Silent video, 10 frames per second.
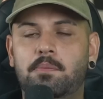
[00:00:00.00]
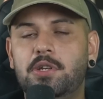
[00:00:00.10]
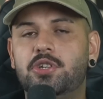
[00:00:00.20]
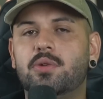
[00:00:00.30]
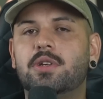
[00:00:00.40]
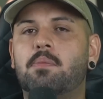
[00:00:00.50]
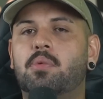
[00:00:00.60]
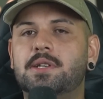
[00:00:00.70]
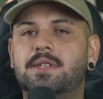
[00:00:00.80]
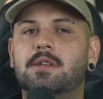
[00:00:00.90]
E pediram que a
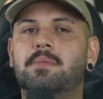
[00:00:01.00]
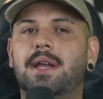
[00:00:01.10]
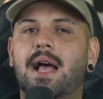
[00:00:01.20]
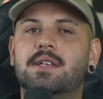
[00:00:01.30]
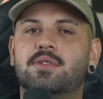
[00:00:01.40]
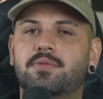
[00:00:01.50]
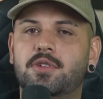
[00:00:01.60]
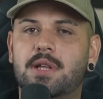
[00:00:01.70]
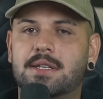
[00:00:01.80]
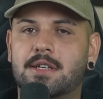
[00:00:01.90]
polícia liberasse o
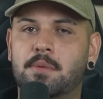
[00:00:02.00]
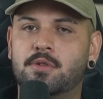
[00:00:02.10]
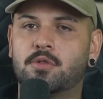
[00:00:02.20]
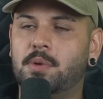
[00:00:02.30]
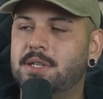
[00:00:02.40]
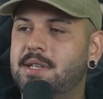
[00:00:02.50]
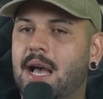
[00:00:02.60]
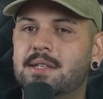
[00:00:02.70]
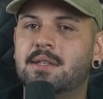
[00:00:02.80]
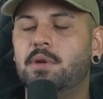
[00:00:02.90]
vídeo das câmeras dos
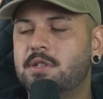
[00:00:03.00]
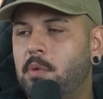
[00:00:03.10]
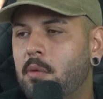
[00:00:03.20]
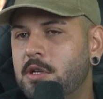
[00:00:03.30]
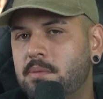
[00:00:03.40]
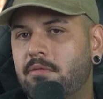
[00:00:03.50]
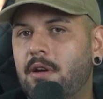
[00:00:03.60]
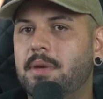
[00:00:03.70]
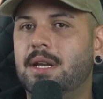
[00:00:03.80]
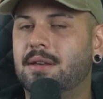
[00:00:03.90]
policiais, principalmente para a
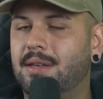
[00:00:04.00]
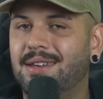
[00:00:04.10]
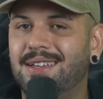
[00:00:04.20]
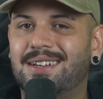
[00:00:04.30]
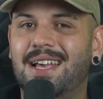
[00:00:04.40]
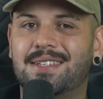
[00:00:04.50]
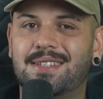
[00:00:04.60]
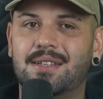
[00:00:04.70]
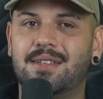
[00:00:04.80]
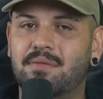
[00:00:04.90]
família, que queria ter
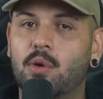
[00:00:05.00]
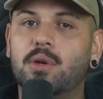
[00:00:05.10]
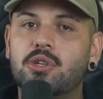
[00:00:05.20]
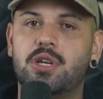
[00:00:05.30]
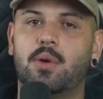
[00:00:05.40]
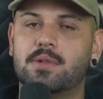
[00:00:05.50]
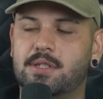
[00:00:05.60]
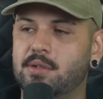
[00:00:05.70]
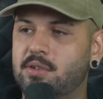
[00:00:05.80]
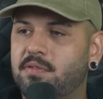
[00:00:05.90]
acesso e ver o que tinha
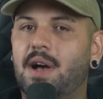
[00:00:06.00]
acontecido de